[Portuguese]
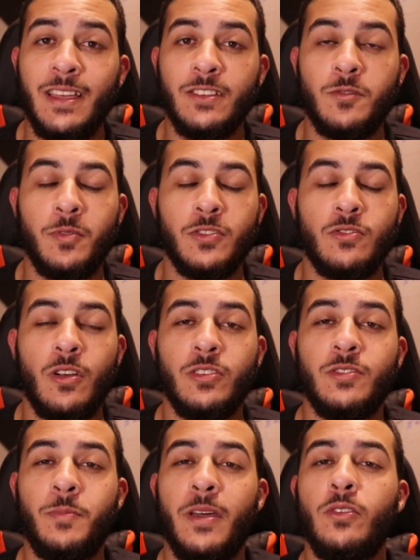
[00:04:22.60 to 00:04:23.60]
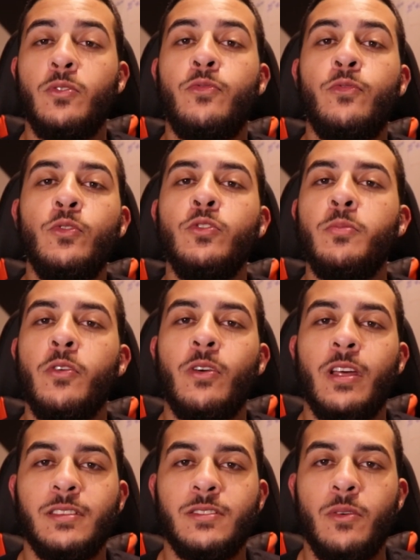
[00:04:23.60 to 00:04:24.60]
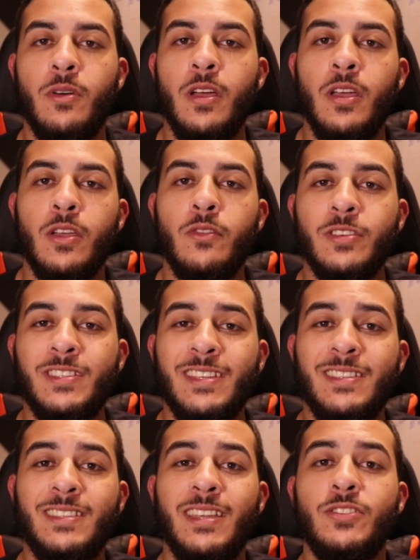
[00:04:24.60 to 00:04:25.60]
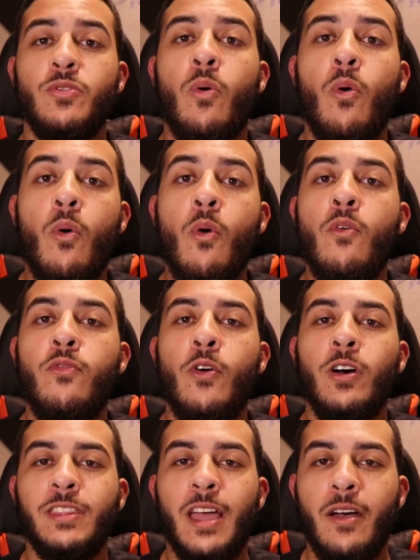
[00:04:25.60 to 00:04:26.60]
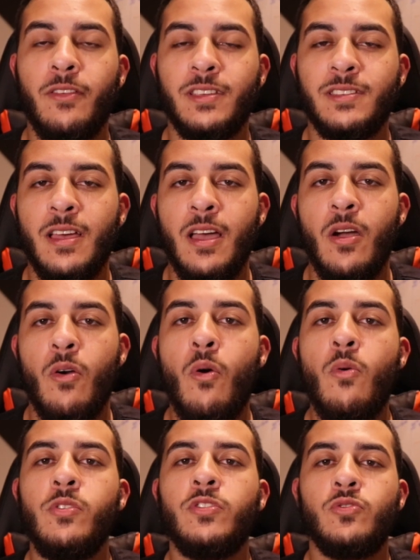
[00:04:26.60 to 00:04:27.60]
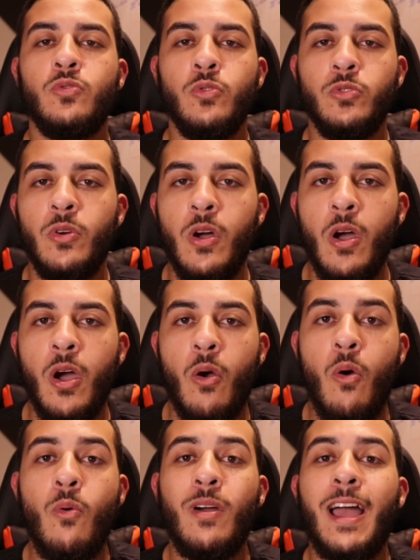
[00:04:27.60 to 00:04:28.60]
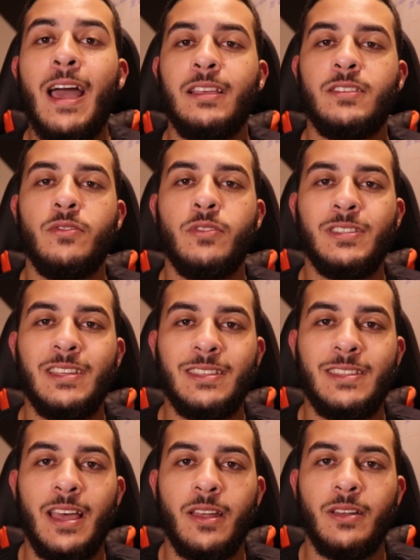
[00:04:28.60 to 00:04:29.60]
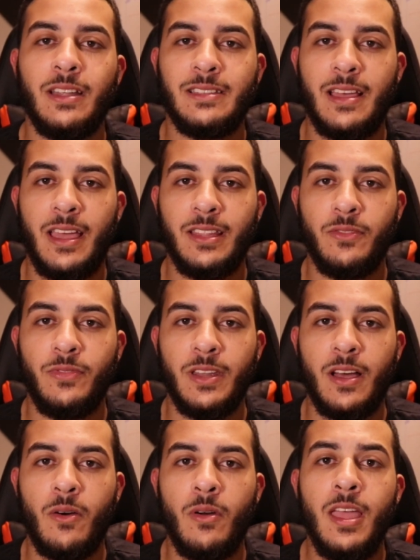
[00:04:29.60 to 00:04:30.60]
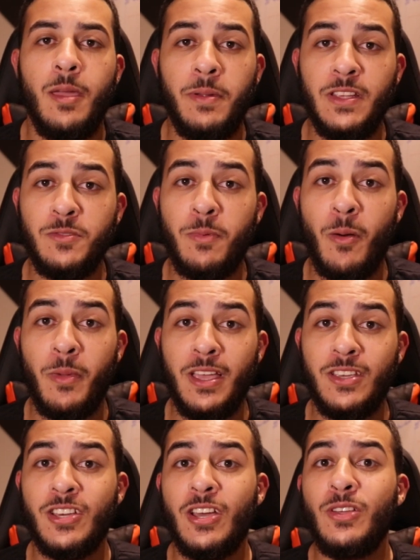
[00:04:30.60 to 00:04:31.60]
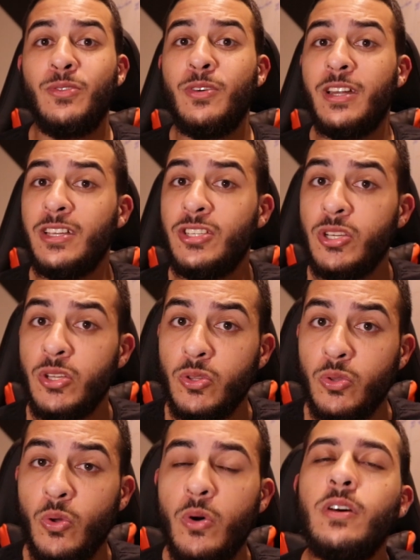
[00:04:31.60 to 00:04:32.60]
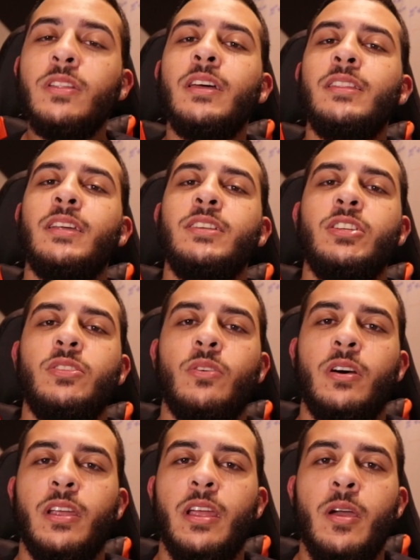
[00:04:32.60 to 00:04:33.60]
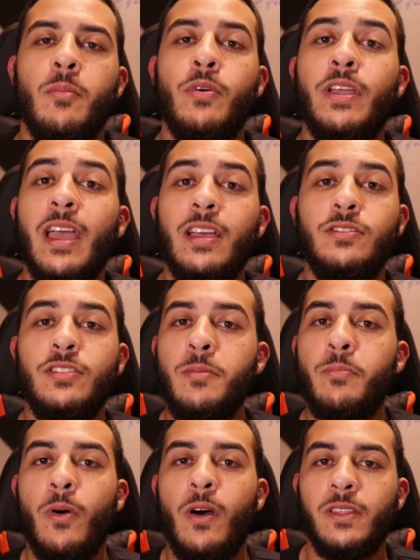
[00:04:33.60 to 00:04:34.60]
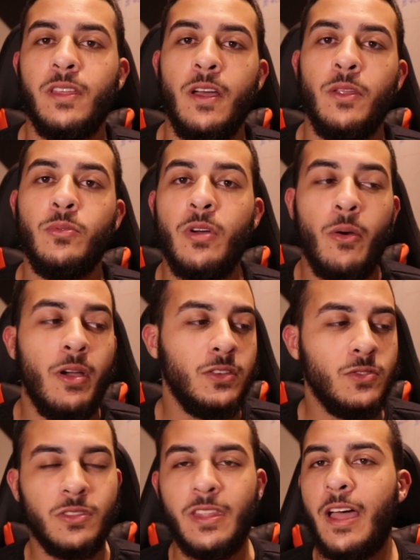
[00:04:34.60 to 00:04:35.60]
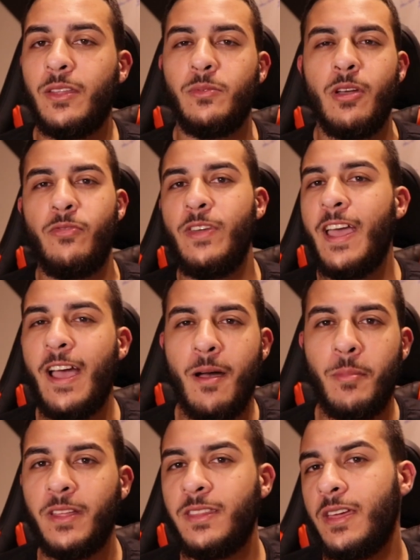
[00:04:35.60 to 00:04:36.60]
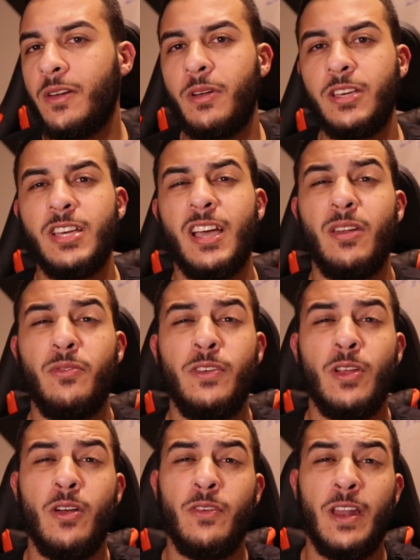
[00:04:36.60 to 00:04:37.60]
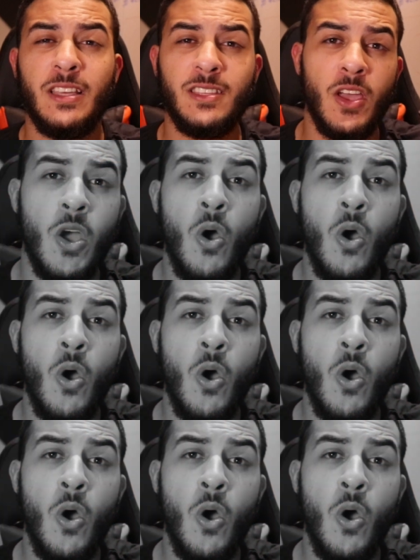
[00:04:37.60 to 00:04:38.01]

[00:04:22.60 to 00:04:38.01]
é isso, pessoal. Espero do fundo do meu coração que vocês estejam confortáveis com o estudo, com o gás que vocês deram nessa reta final e principalmente durante toda a trajetória, porque é isso que importa. Não é o resultado, não é fincar a bandeira, não é chegar no final e falar assim: